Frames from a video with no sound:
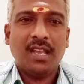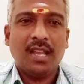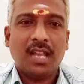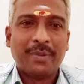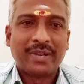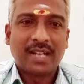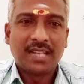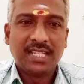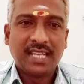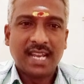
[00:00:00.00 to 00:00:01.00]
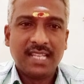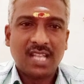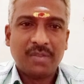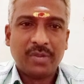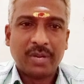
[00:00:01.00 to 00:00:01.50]
அப்போ ராசிக்கு
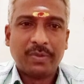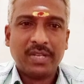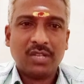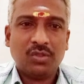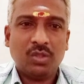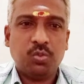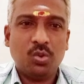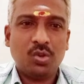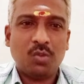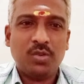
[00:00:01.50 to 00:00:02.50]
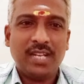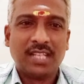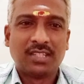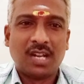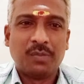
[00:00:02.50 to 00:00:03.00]
ஐந்தாம் இடம் அப்படிங்கிறது வந்து பூர்வ புண்ணிய
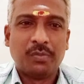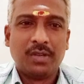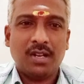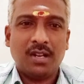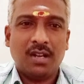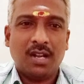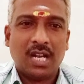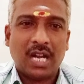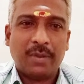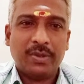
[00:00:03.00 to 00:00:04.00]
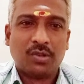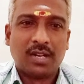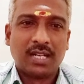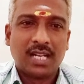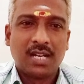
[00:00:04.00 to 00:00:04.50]
ஸ்தானம் அப்படின்னு
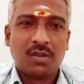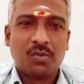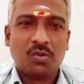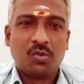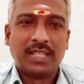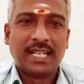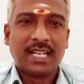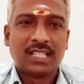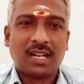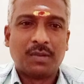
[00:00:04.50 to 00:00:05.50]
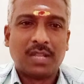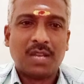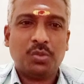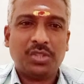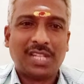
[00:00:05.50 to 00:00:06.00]
சொல்கிறாங்க குழந்தைகள் ஸ்தானம்
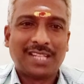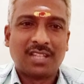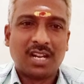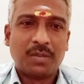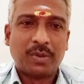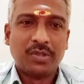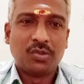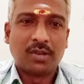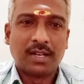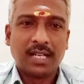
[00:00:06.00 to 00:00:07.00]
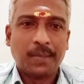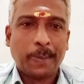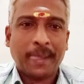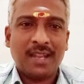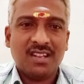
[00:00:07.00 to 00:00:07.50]
அதாவது புத்திர ஸ்தானம் அப்படின்னு சொல்கிறாங்க
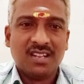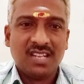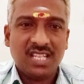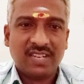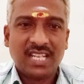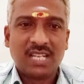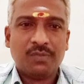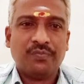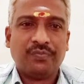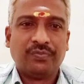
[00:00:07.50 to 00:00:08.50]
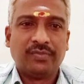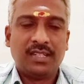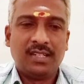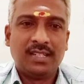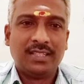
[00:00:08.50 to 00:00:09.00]
இதுவரைக்கும்
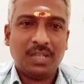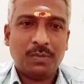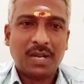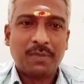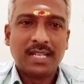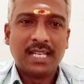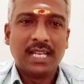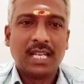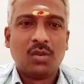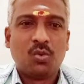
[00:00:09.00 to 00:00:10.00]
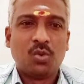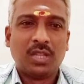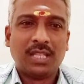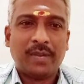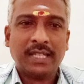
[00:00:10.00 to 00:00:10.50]
திருமணமாகி
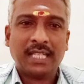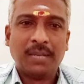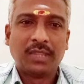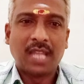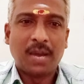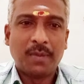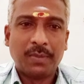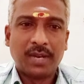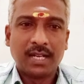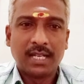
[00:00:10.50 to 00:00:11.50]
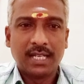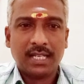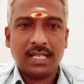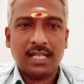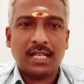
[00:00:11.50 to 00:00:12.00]
குழந்த பாக்கியம் தாமதமாக
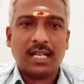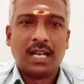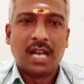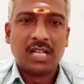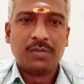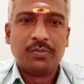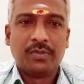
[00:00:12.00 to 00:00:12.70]
ஆகும்